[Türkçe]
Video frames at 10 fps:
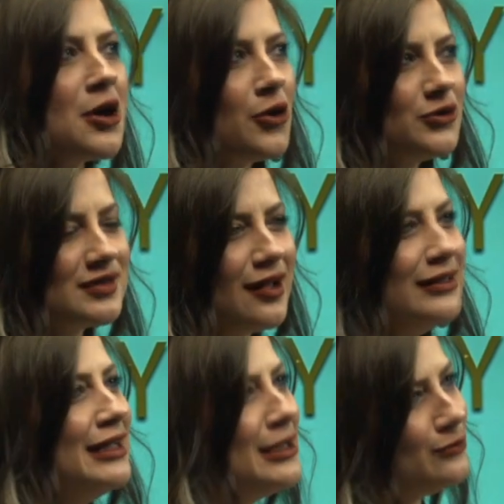O yüzden
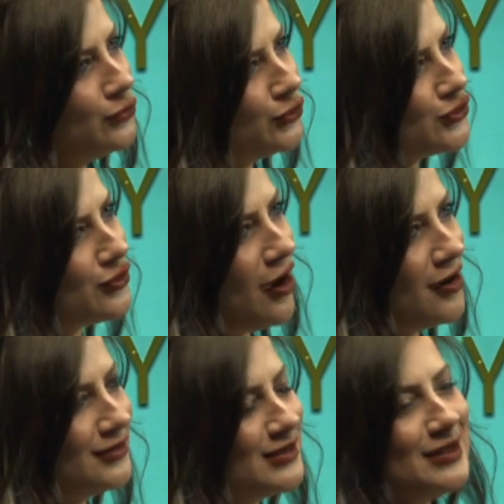bu küçük
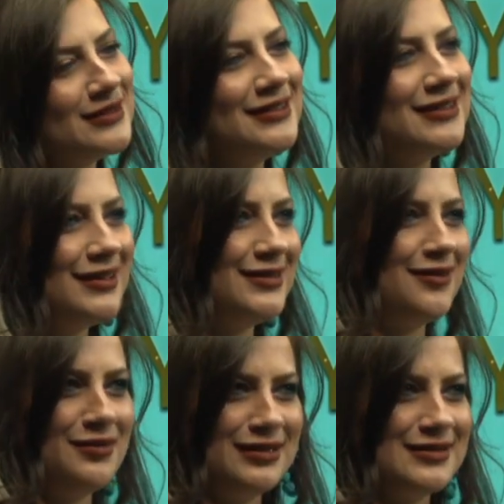ayrıntıya da dikkat
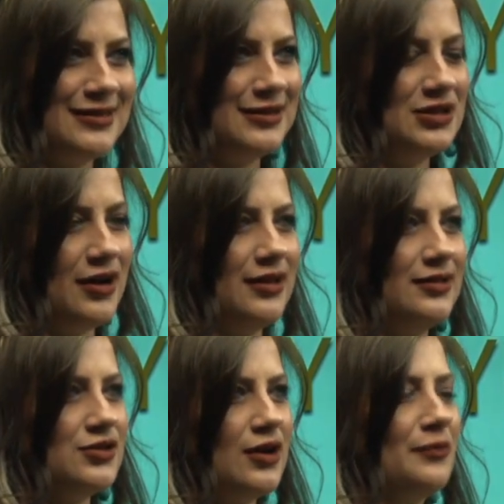etmenizi rica
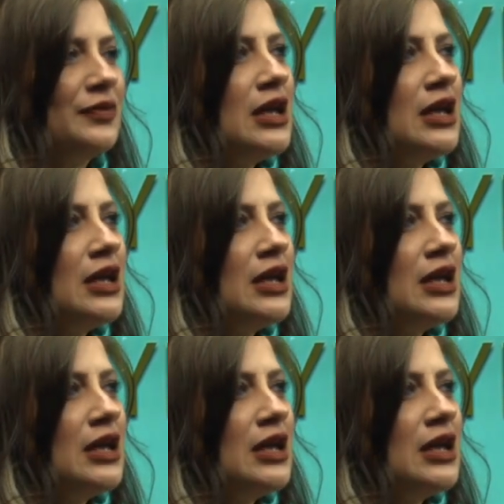edeceğim.